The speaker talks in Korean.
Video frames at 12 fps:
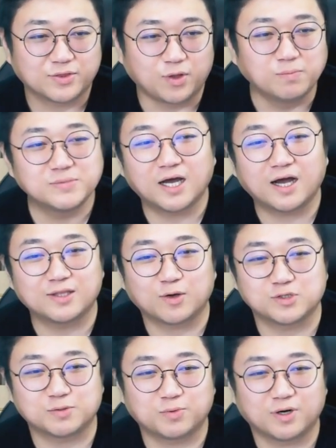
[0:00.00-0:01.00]
넘사가
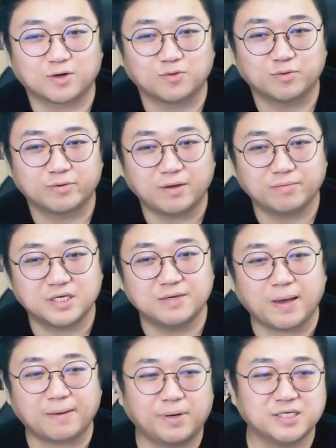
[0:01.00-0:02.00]
되고 싶더라고 한 키
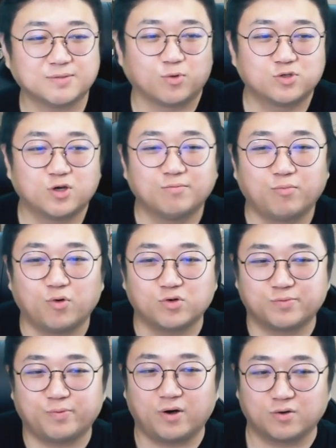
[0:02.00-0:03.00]
185처럼 보이고
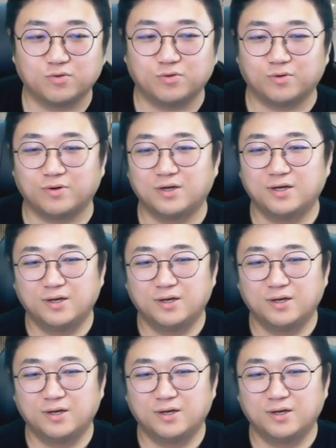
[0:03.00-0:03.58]
싶어갖고